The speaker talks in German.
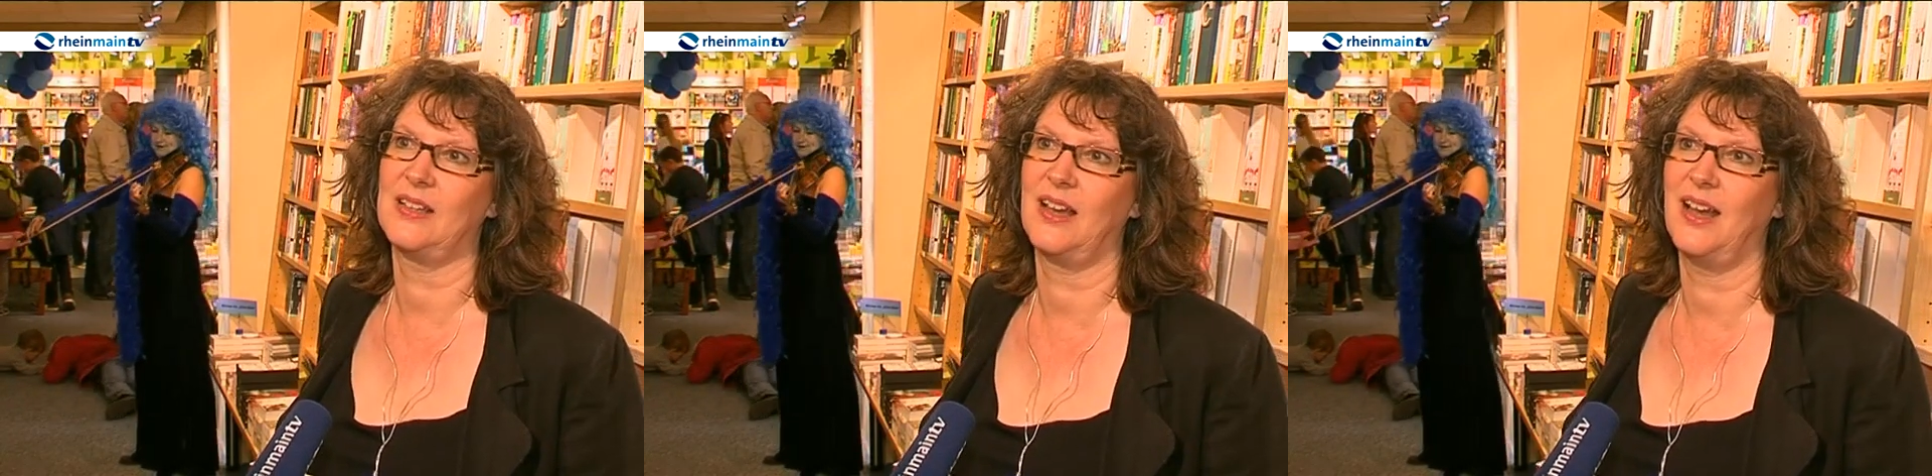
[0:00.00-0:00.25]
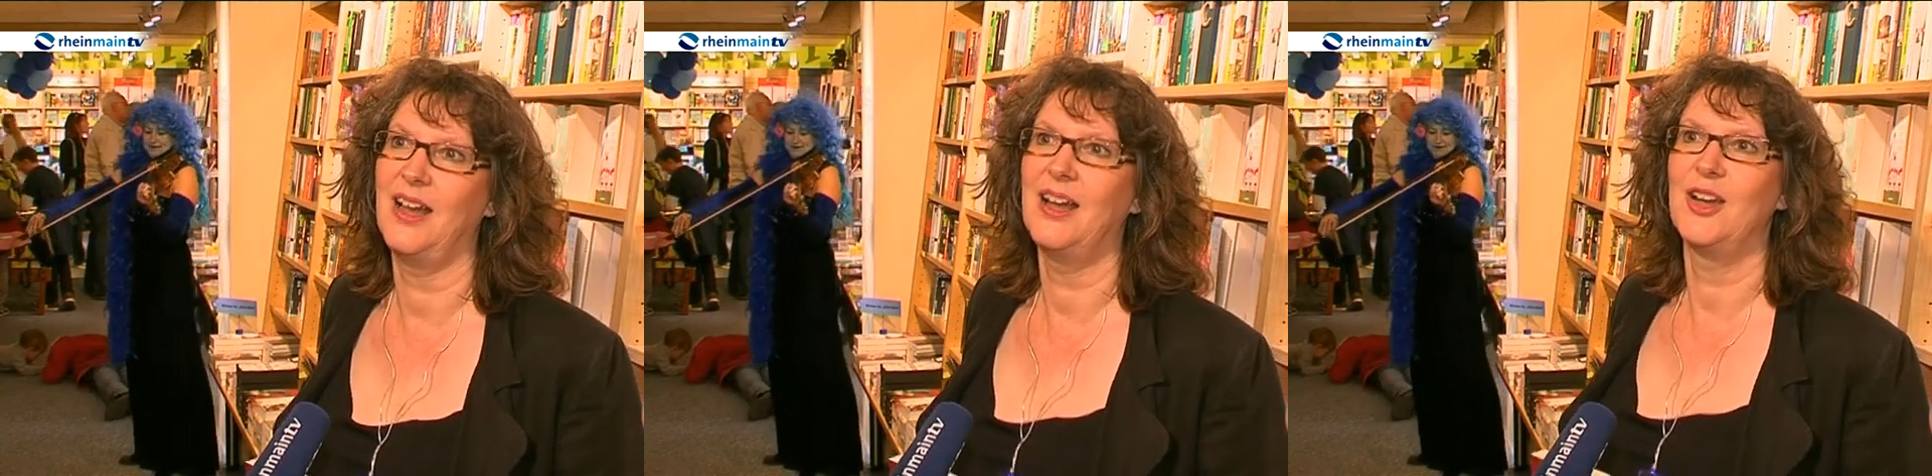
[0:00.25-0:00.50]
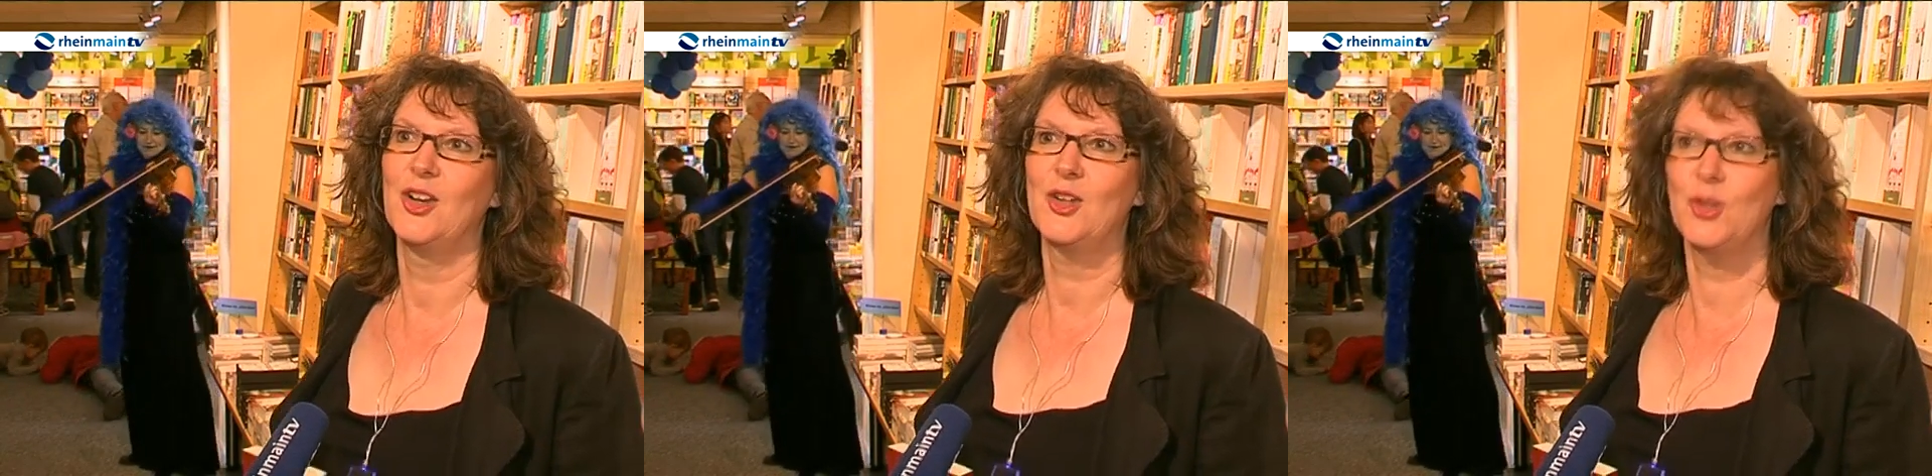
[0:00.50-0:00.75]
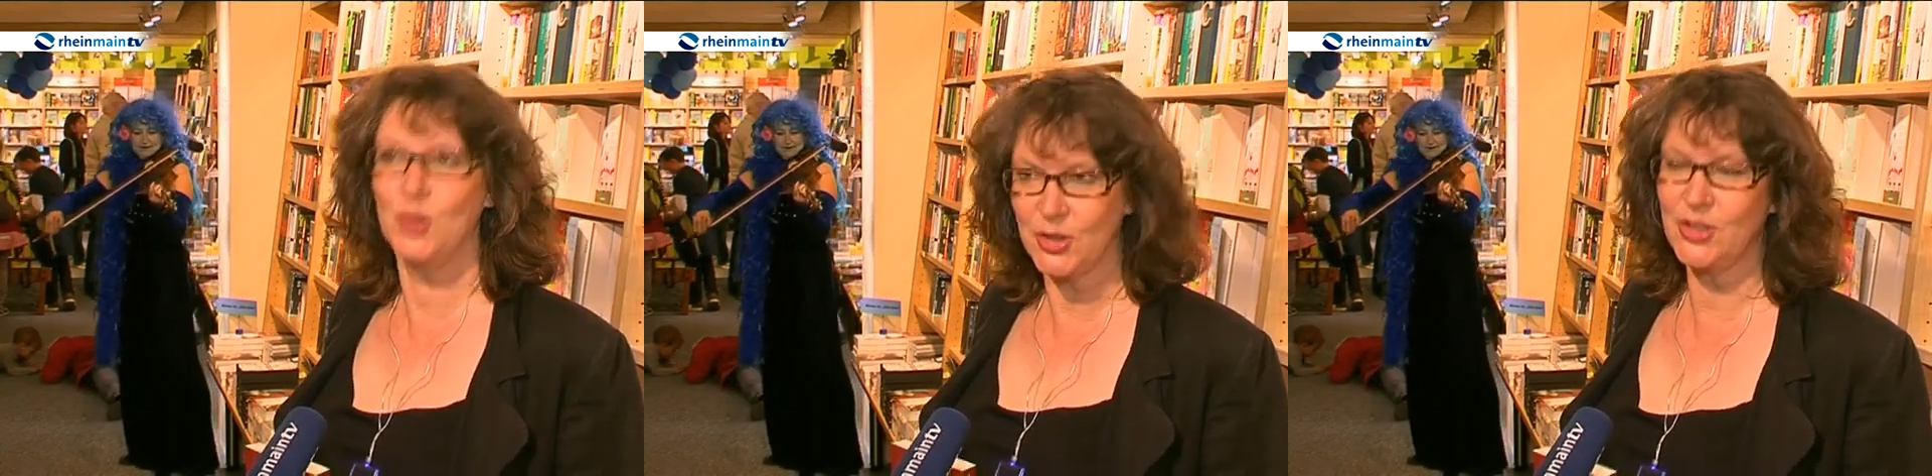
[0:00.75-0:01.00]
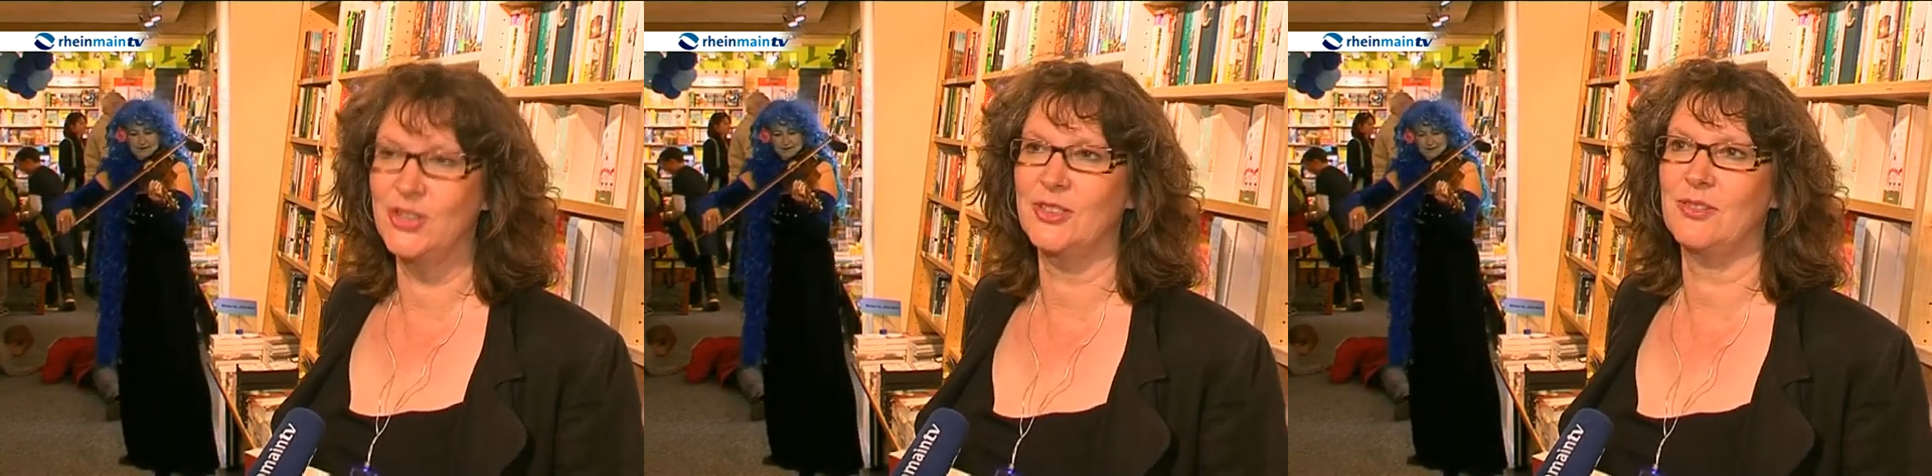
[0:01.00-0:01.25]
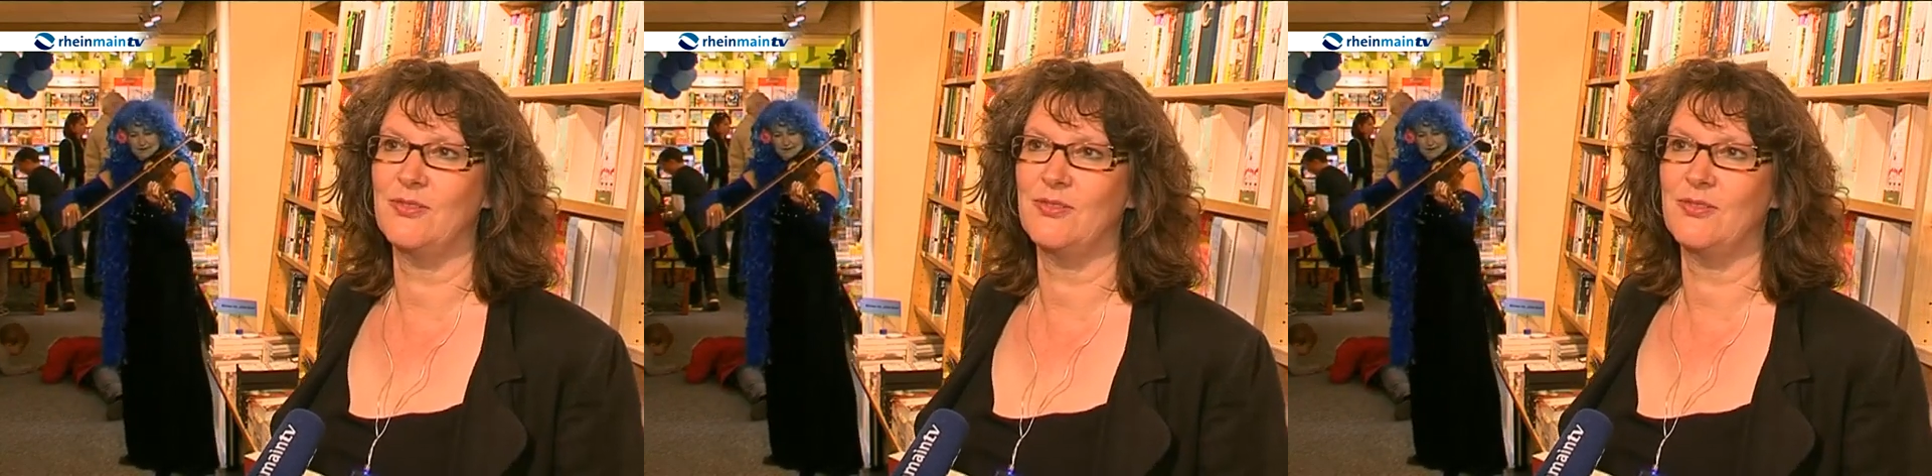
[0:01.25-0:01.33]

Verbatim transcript: Ja? Glückliche